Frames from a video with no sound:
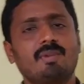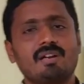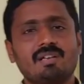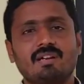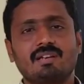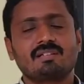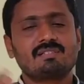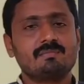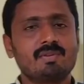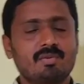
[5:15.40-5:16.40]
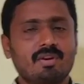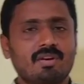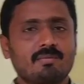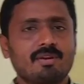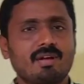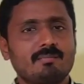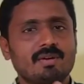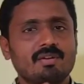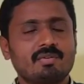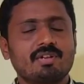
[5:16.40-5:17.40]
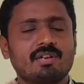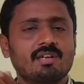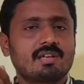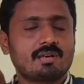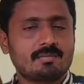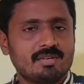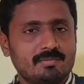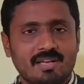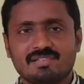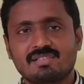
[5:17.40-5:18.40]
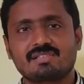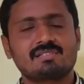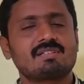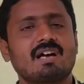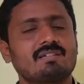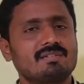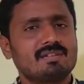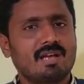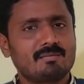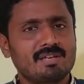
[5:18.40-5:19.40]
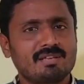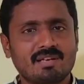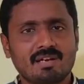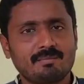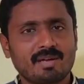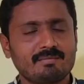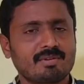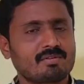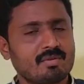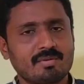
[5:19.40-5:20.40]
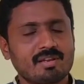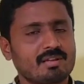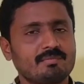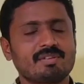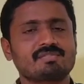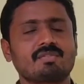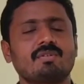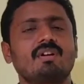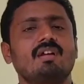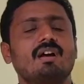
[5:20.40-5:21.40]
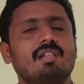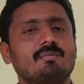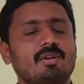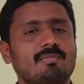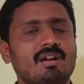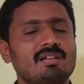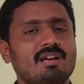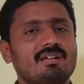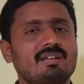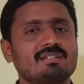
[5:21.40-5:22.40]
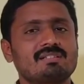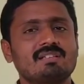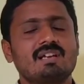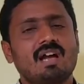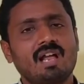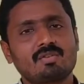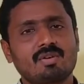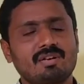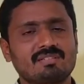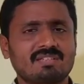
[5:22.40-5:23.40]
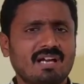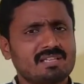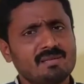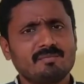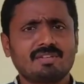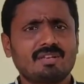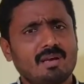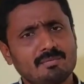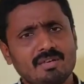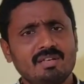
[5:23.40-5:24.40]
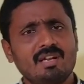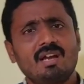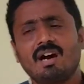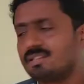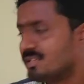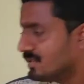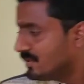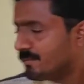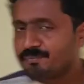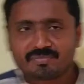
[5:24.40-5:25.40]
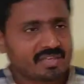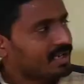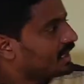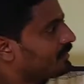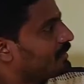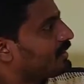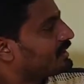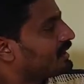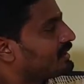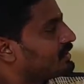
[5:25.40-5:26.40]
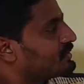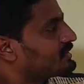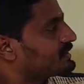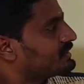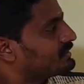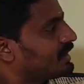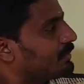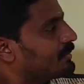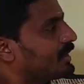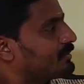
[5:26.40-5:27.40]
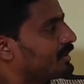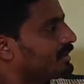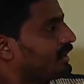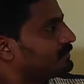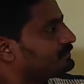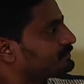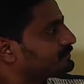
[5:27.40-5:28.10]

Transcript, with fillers: பாலிஹைட்ராக்ஸ் பியூட்ரேட் அப்படின்னா பயோடிகிரேடபிள் பிளாஸ்டிக்ஸ் அதை வந்து நாம் எதுக்கெல்லாம் பயன்படுத்துகிறோம் அப்படிங்கிறத பேசணும் அதே போல் பாலிஹைட்ராக்சி ஆல்கோனேட்ஸ் அதையும் வந்து நாம் அந்த ஏற்கனவே பார்த்து அந்த யூஸுக்கு நாம் பயன்படுத்தலாம்